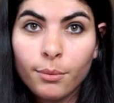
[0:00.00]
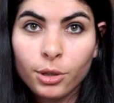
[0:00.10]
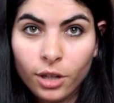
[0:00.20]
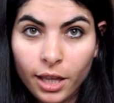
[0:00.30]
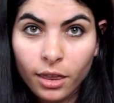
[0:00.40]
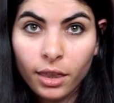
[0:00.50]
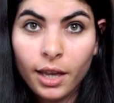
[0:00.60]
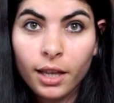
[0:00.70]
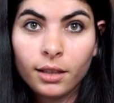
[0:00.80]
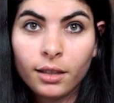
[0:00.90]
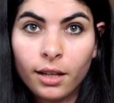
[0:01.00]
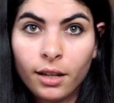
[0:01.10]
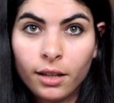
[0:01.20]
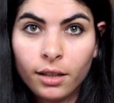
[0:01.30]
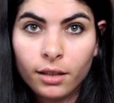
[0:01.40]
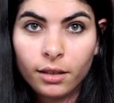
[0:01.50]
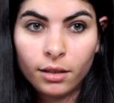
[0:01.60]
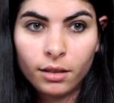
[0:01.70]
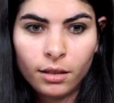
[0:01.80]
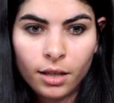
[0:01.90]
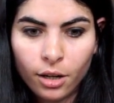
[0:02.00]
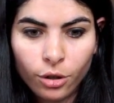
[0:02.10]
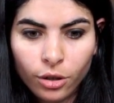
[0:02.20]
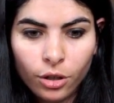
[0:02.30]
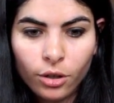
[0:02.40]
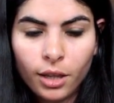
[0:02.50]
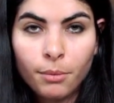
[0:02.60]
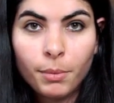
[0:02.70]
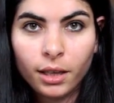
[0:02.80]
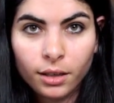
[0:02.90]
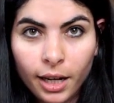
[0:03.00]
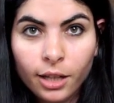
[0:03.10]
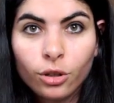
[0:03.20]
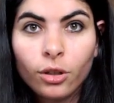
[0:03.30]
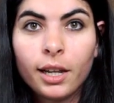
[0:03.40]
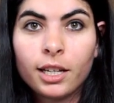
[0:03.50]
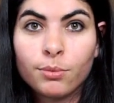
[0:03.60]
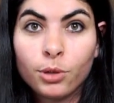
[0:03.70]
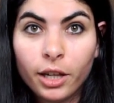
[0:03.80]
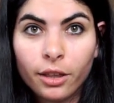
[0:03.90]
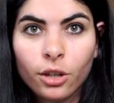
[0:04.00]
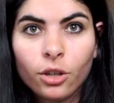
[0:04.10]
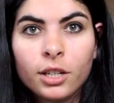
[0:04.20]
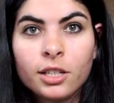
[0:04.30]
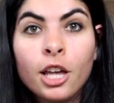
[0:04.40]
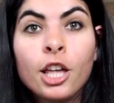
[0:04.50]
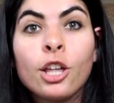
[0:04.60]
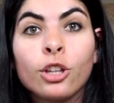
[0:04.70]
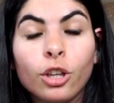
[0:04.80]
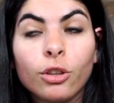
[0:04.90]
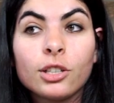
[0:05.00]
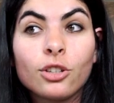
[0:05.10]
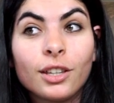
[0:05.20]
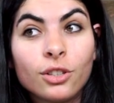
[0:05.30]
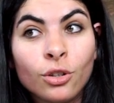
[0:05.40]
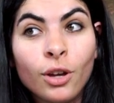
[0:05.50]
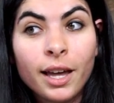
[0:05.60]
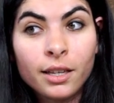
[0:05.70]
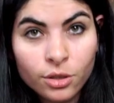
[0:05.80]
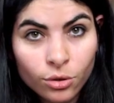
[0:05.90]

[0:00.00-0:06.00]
de la violencia, del, del odio, del maltrato, de las violaciones, todo eso. De hecho, hay